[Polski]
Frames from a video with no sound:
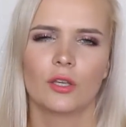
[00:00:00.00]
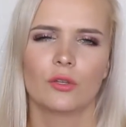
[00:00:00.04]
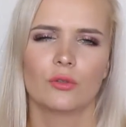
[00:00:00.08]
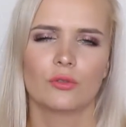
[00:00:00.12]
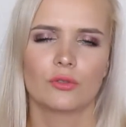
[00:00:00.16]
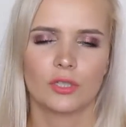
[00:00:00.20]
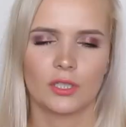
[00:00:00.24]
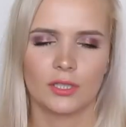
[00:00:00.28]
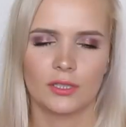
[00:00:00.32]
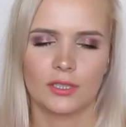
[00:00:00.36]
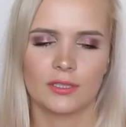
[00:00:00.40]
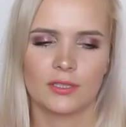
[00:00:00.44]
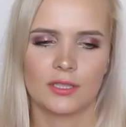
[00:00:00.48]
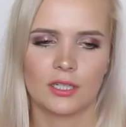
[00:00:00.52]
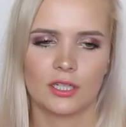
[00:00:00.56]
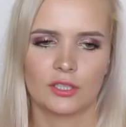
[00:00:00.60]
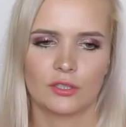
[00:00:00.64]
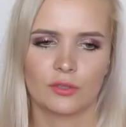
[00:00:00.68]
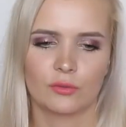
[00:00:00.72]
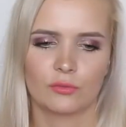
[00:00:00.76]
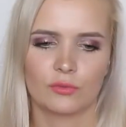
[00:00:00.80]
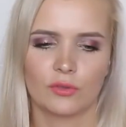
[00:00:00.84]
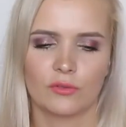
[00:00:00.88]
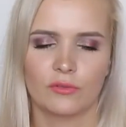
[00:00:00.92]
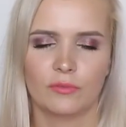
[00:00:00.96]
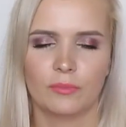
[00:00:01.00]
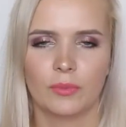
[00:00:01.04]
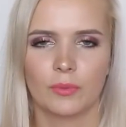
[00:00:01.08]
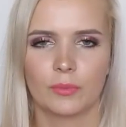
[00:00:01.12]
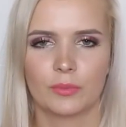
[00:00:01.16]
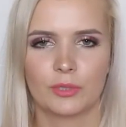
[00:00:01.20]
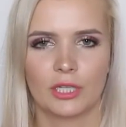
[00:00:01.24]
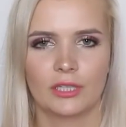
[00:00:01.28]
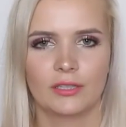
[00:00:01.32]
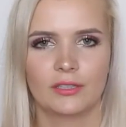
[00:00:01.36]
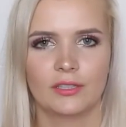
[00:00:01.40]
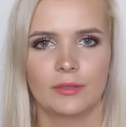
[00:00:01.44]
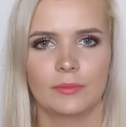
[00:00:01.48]
Już kiedyś zresztą to w
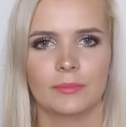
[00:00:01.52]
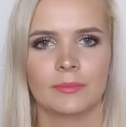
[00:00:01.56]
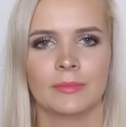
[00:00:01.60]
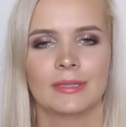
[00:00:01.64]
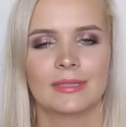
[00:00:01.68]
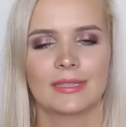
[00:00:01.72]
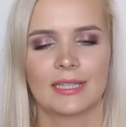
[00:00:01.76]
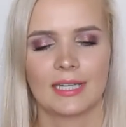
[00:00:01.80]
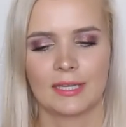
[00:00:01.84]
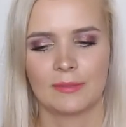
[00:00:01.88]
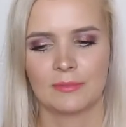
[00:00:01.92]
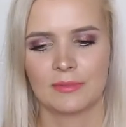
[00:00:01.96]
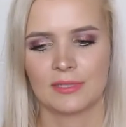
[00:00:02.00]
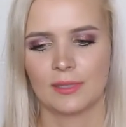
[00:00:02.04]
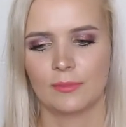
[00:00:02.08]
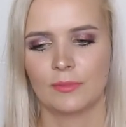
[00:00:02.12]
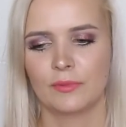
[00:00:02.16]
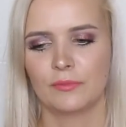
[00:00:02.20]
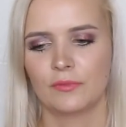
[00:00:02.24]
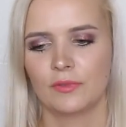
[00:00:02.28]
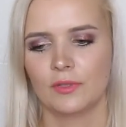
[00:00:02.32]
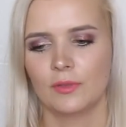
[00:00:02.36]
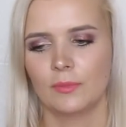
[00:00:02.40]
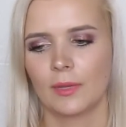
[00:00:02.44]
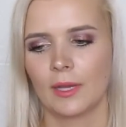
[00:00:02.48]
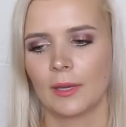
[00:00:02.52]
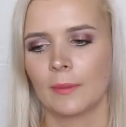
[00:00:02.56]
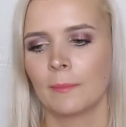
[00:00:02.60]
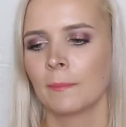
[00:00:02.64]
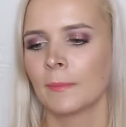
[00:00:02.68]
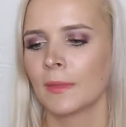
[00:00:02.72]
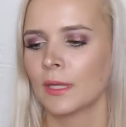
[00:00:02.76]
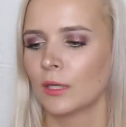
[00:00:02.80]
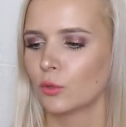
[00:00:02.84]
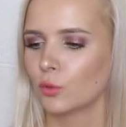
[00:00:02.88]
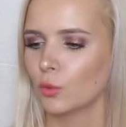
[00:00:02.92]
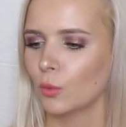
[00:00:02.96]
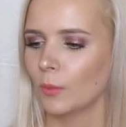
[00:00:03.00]
poprzednim, takim samym filmie
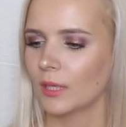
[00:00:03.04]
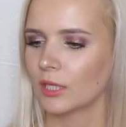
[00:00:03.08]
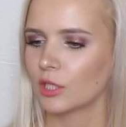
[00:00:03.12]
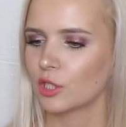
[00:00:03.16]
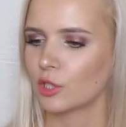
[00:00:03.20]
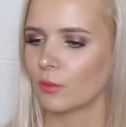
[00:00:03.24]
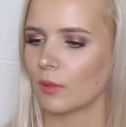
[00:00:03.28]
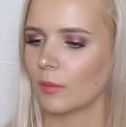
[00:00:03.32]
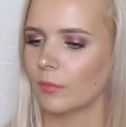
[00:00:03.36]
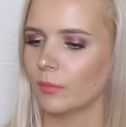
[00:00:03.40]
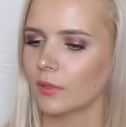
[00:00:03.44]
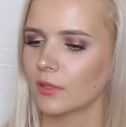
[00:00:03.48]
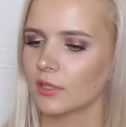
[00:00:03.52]
tłumaczyłam.